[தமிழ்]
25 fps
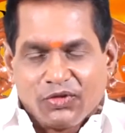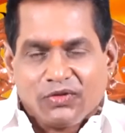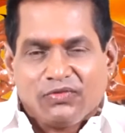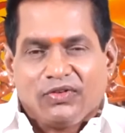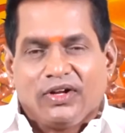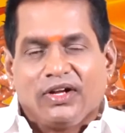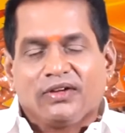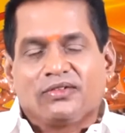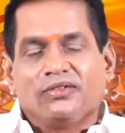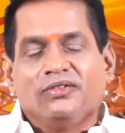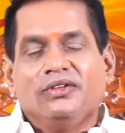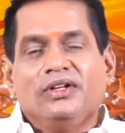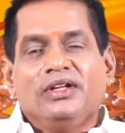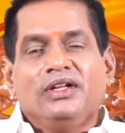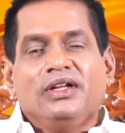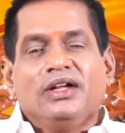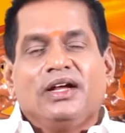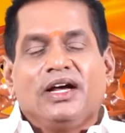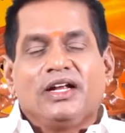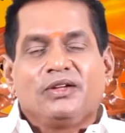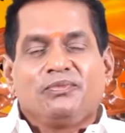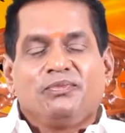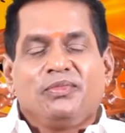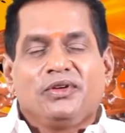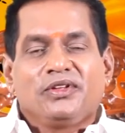உருவாகும்
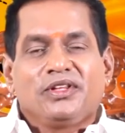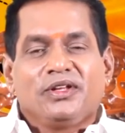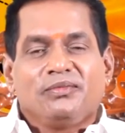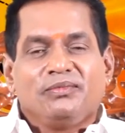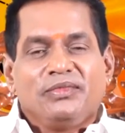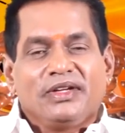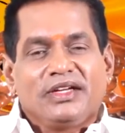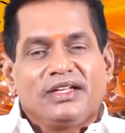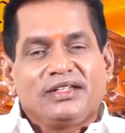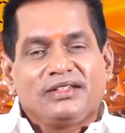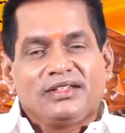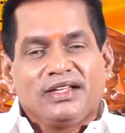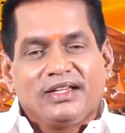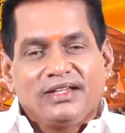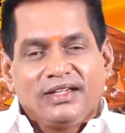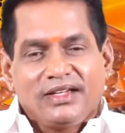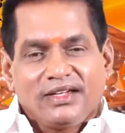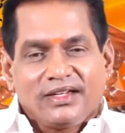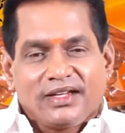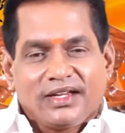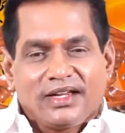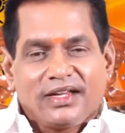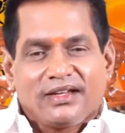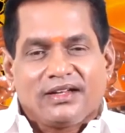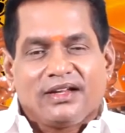அற்புதம் மிகுந்த
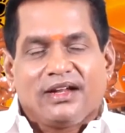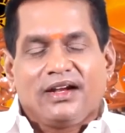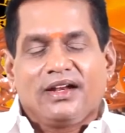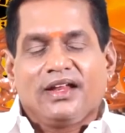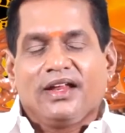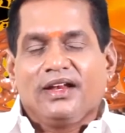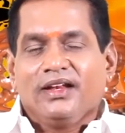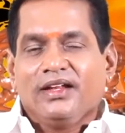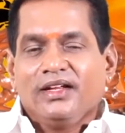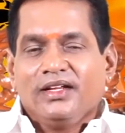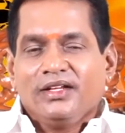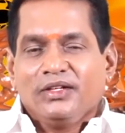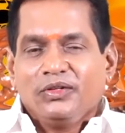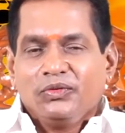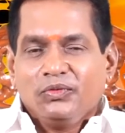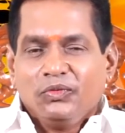இன்றைய நாளில்